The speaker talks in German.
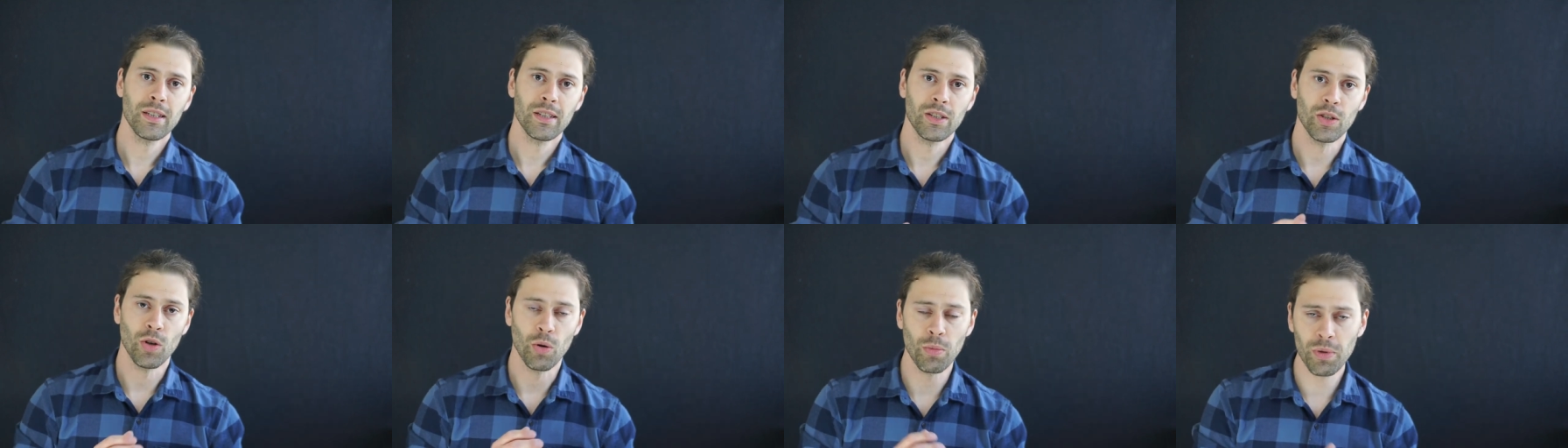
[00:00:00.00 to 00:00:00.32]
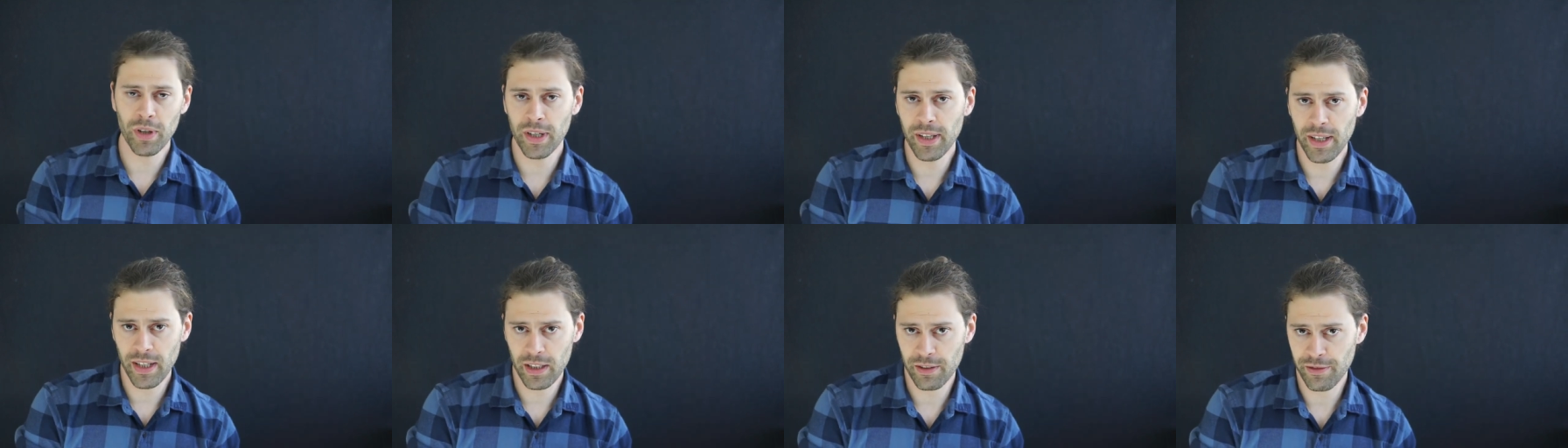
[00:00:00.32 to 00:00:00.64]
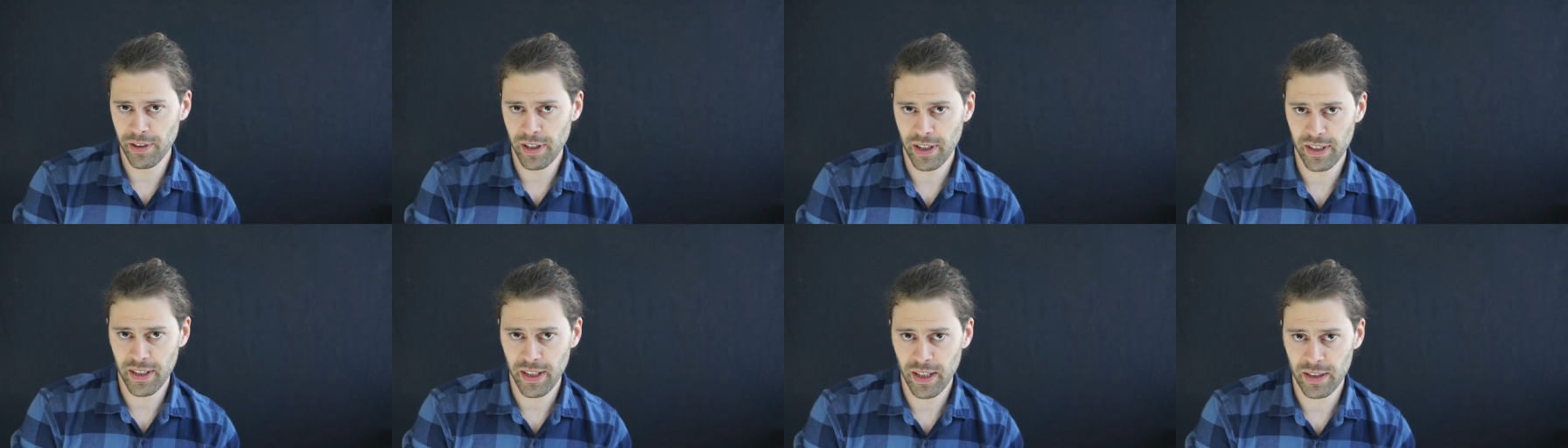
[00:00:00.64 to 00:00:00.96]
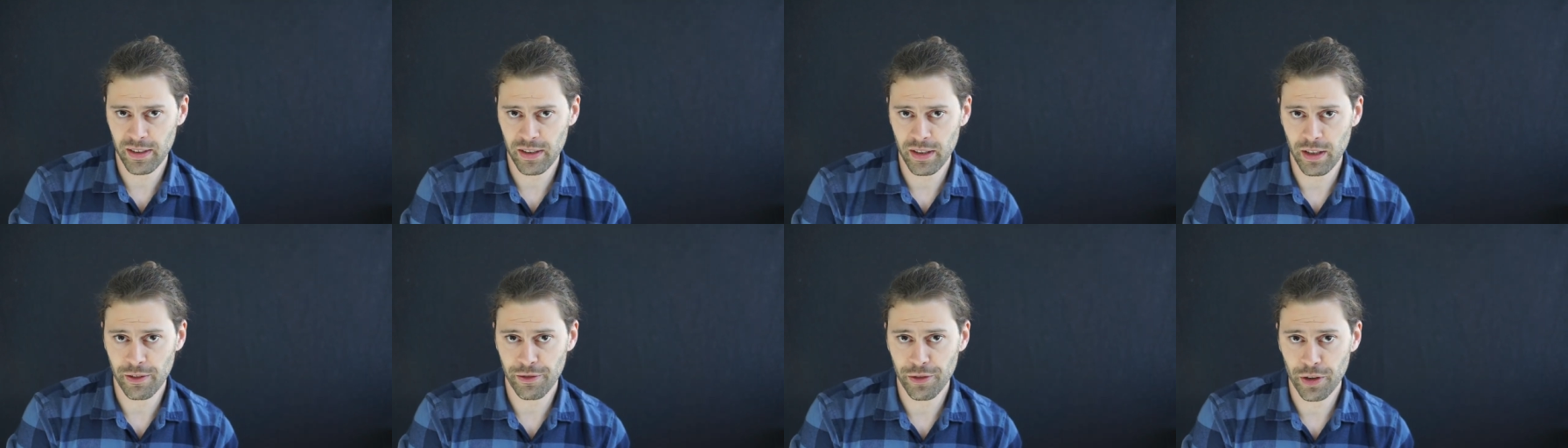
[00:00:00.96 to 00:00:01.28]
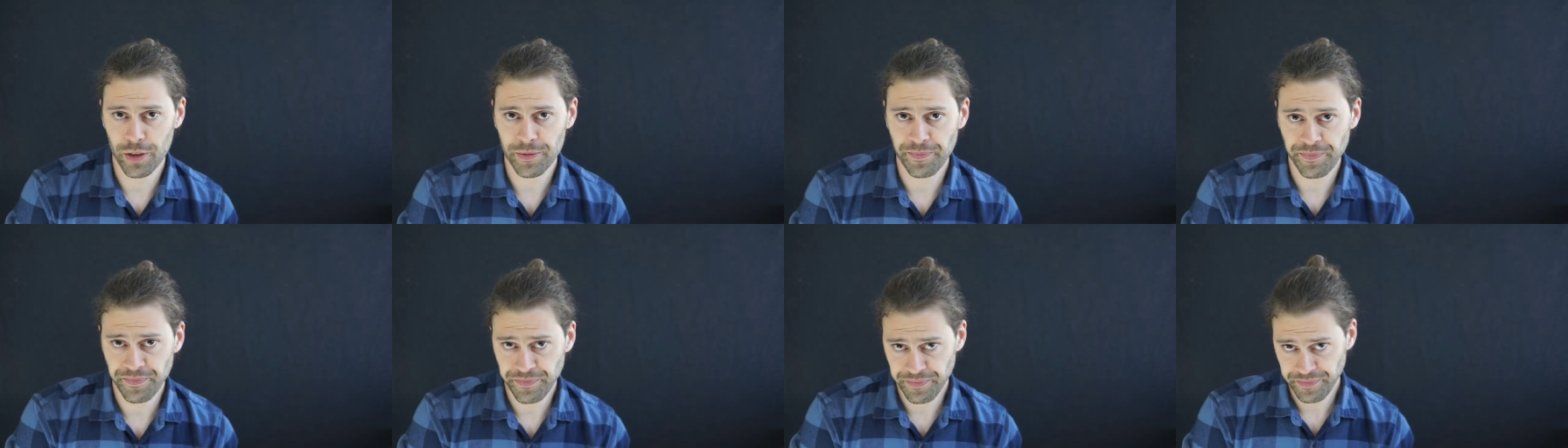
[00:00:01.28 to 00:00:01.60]
Die umgekehrte Variante
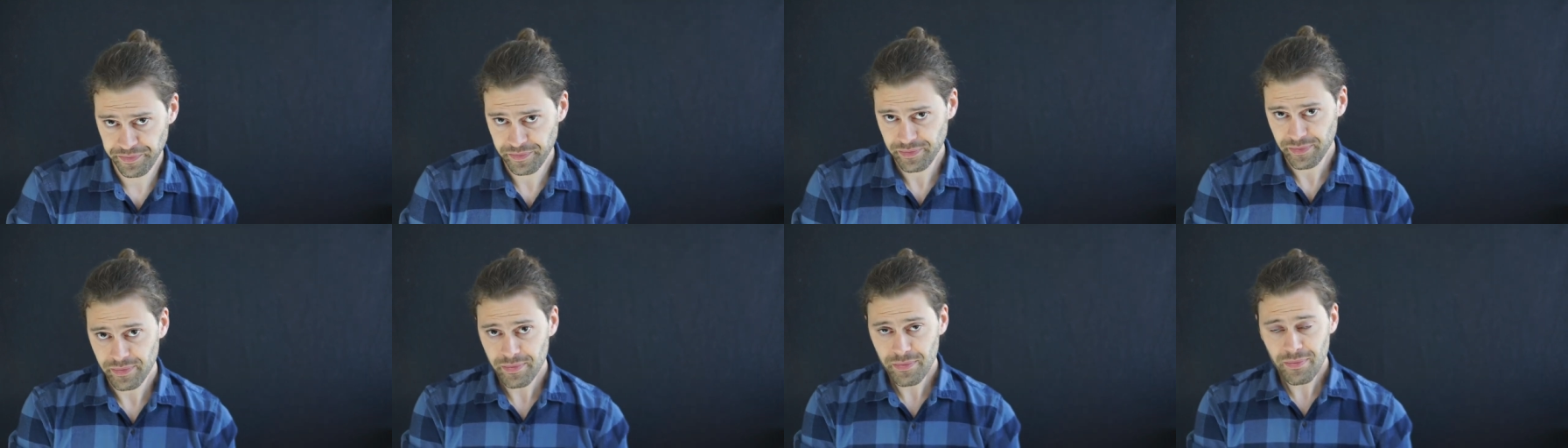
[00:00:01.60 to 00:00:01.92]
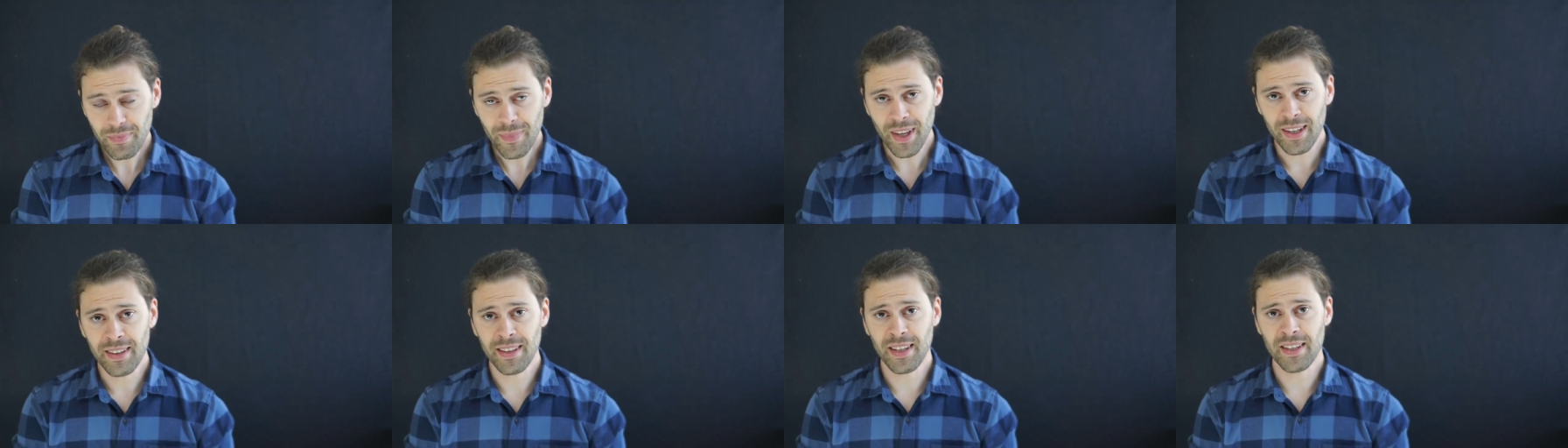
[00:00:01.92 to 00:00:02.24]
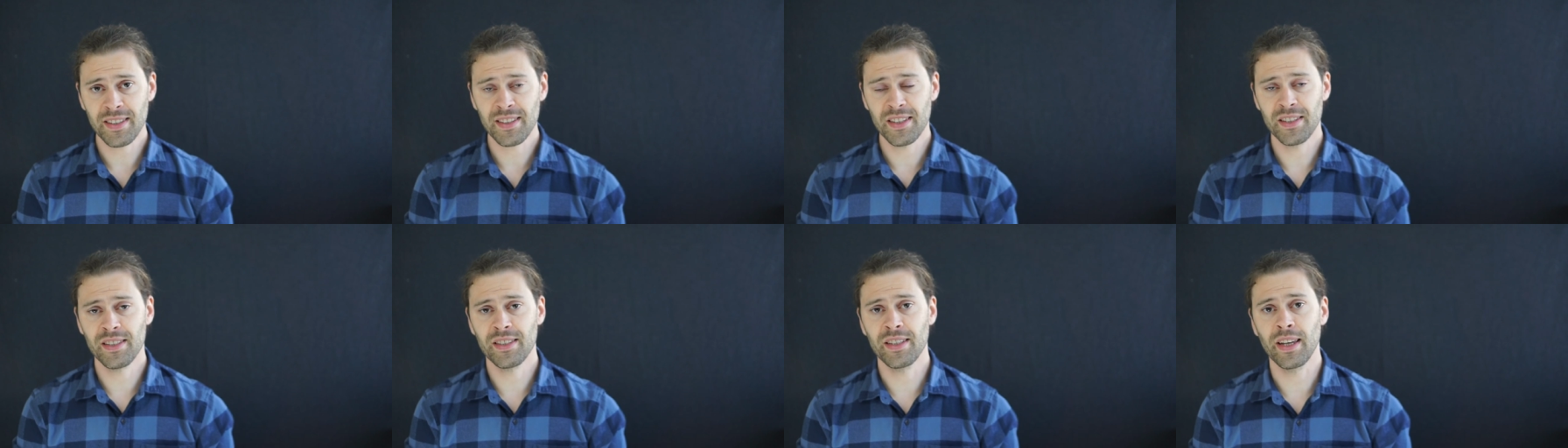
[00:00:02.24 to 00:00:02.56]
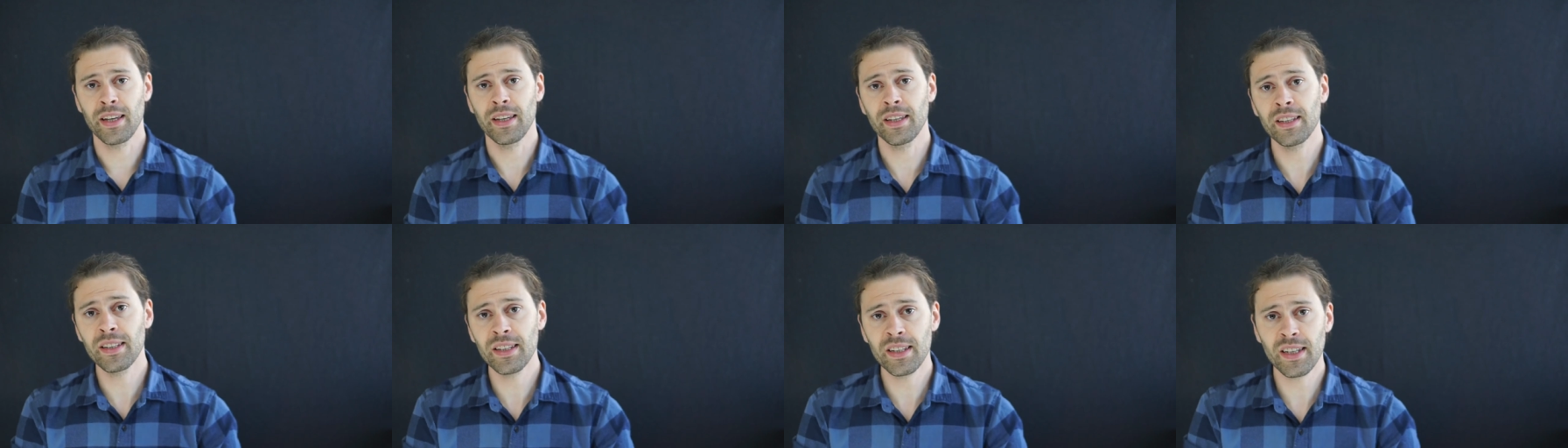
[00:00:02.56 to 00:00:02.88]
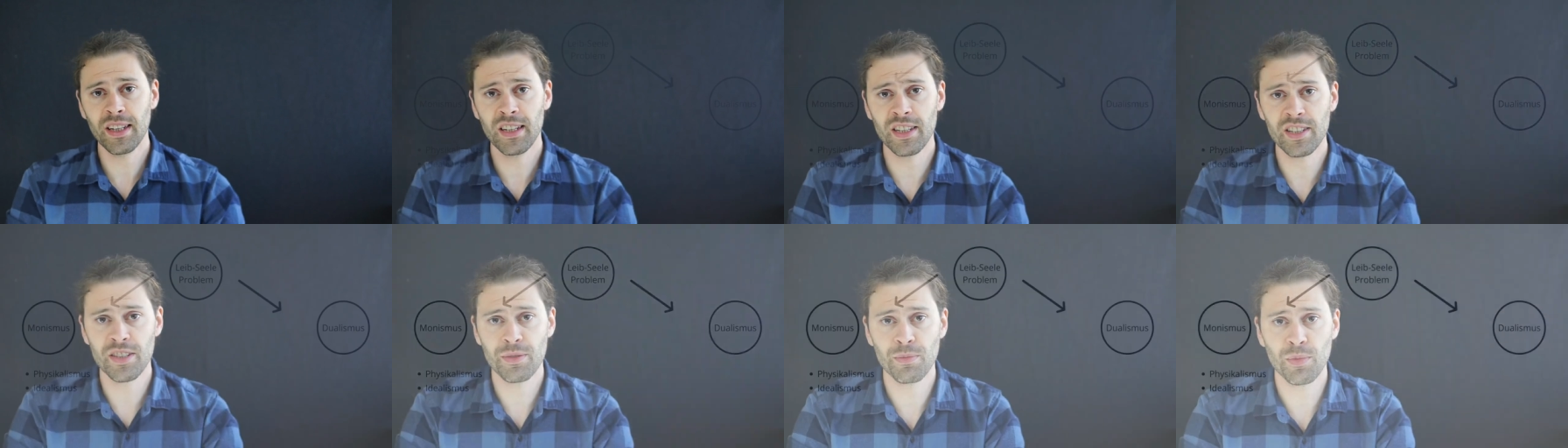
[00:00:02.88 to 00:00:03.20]
davon, das ist der
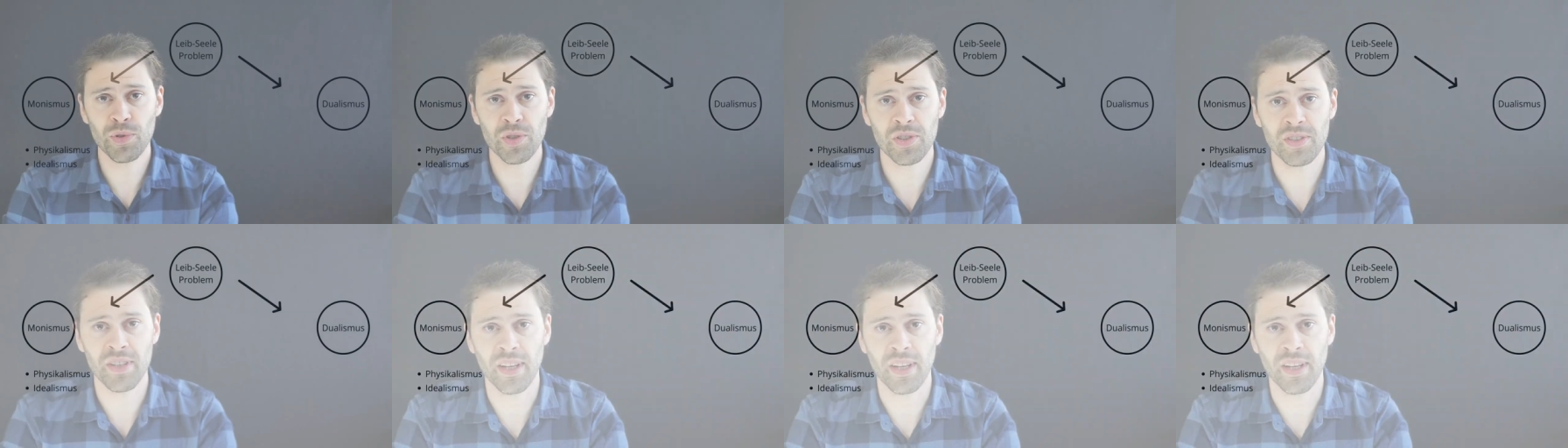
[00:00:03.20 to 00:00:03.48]
Idealismus.